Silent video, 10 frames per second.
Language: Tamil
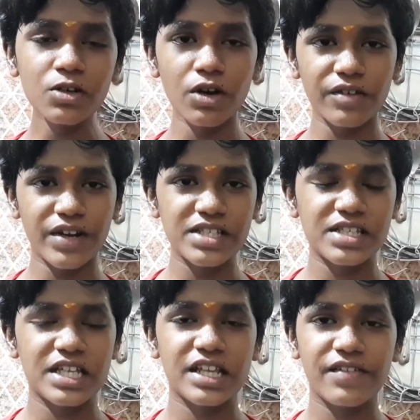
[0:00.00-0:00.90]
ஓகே ஃப்ரெண்ட்ஸ்
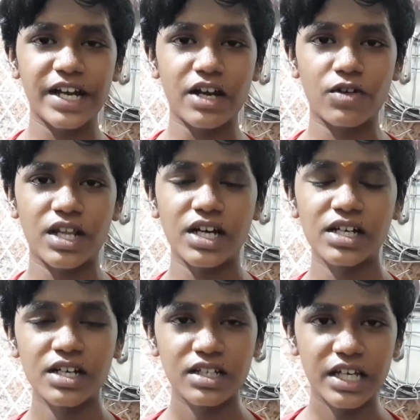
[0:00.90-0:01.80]
இந்த வீடியோ அவ்வளோதான்
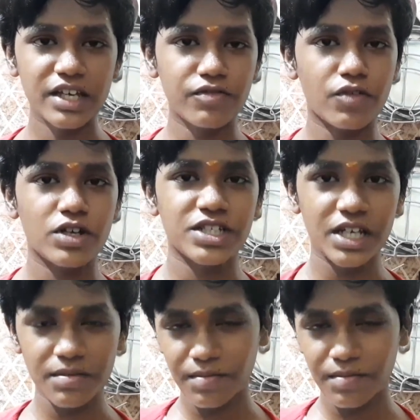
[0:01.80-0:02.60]
தேங்க்யூ ஃபார் வாட்சிங்